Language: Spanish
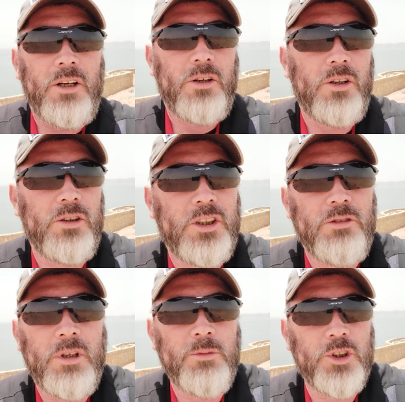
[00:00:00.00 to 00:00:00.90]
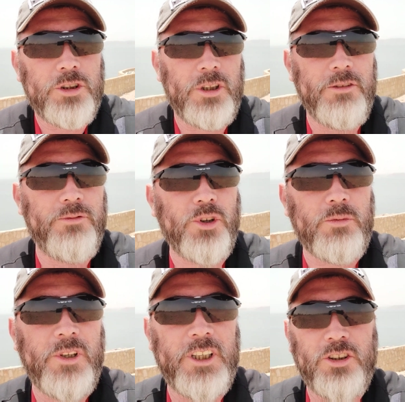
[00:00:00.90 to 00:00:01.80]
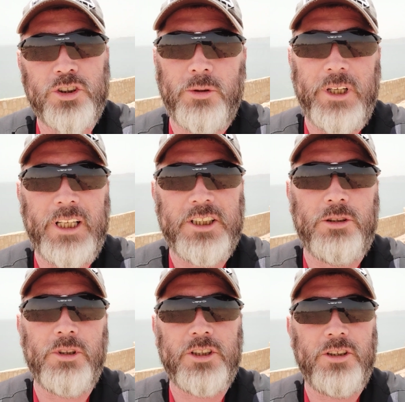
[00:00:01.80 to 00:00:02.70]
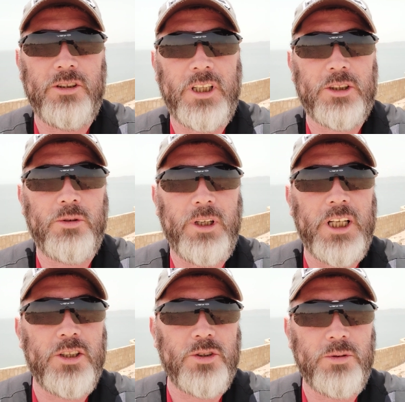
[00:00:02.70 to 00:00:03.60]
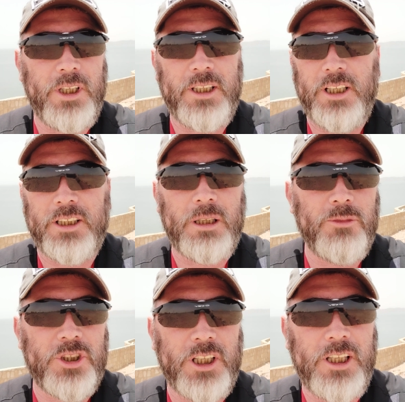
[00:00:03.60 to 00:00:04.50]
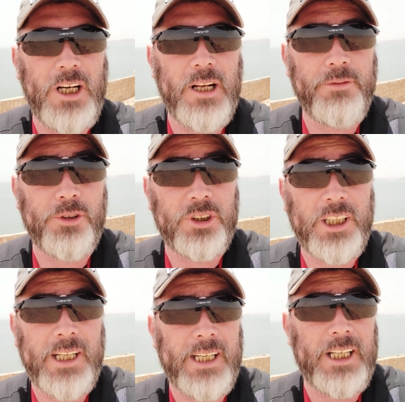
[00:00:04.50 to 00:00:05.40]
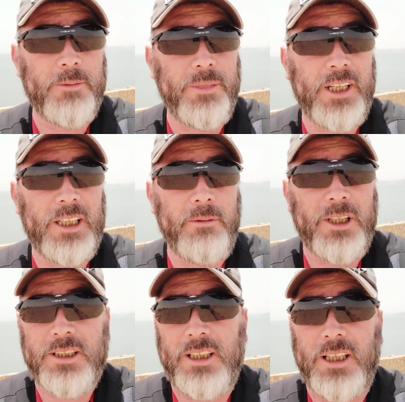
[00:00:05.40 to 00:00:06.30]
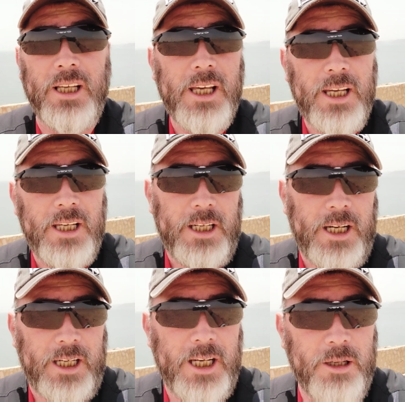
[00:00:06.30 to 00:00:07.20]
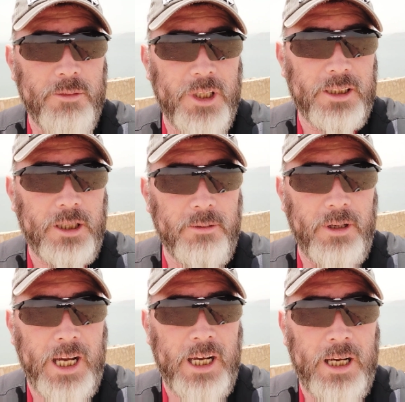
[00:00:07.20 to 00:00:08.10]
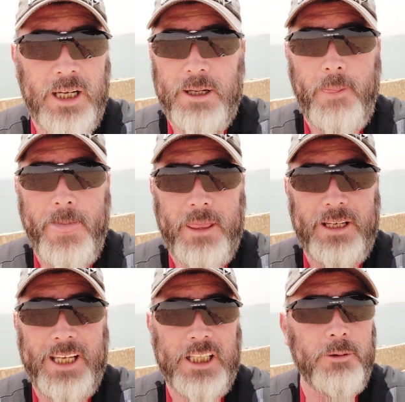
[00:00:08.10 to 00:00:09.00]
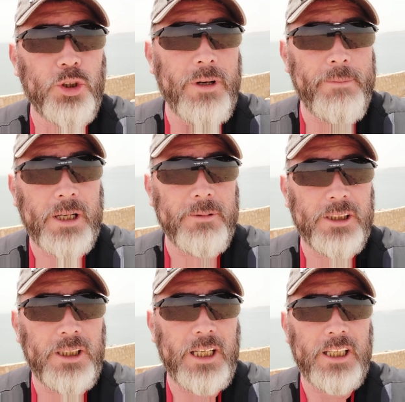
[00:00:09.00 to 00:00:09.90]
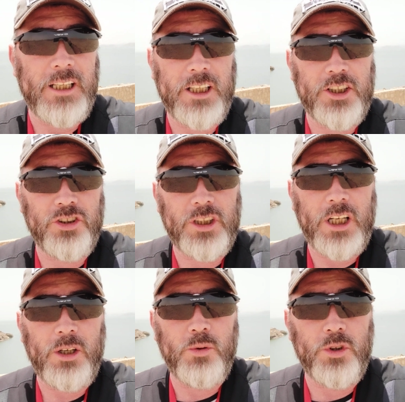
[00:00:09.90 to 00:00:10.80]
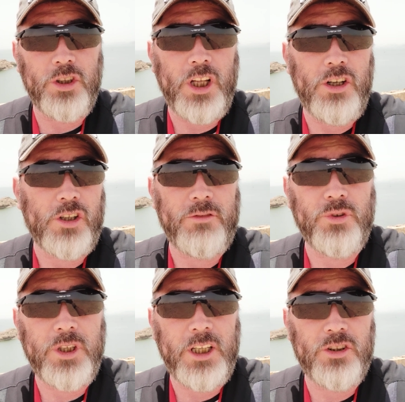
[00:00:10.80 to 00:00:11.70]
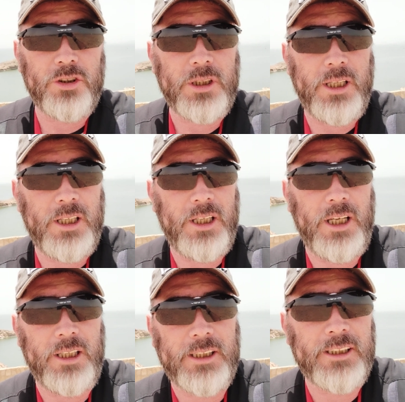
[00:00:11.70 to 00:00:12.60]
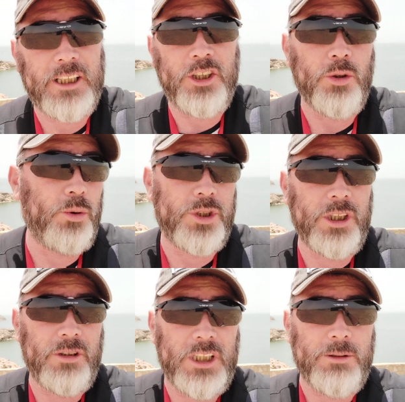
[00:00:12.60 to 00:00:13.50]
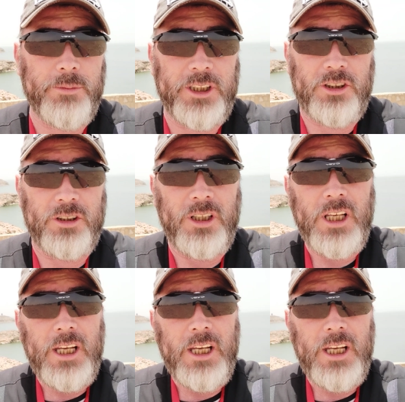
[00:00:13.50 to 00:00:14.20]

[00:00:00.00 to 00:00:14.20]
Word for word: Continuamos informando sobre la situación actual en Sudán. Estamos aquí en la frontera a la espera de ver si realmente a ah, Egipto va a permitir el ingreso de alguno de los refugiados que están huyendo en este momento